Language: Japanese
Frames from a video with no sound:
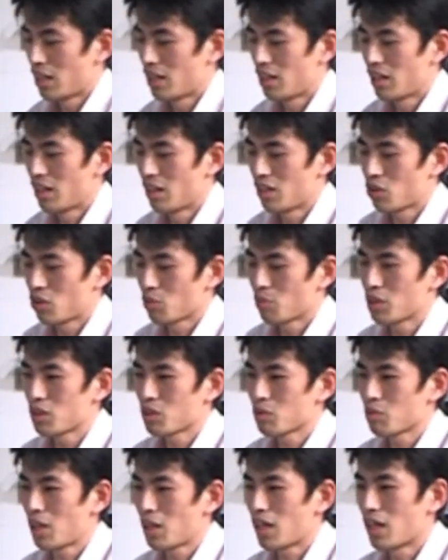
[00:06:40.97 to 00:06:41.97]
えー、っと
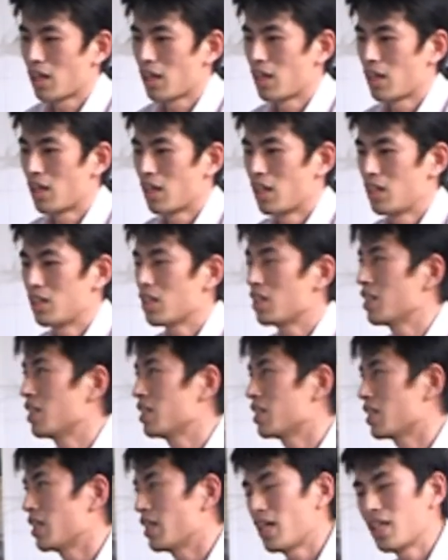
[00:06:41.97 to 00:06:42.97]
まずは
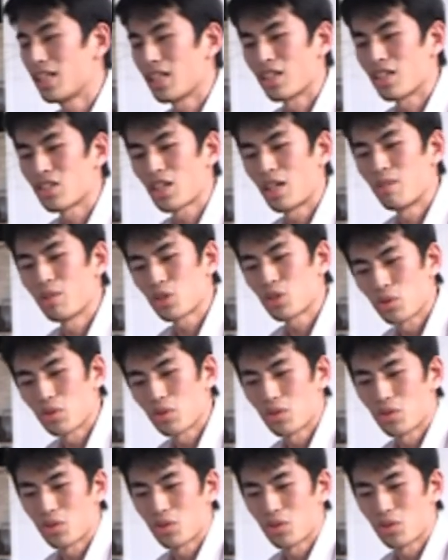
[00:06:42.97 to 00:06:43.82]
インテリ j イデア使いましょう。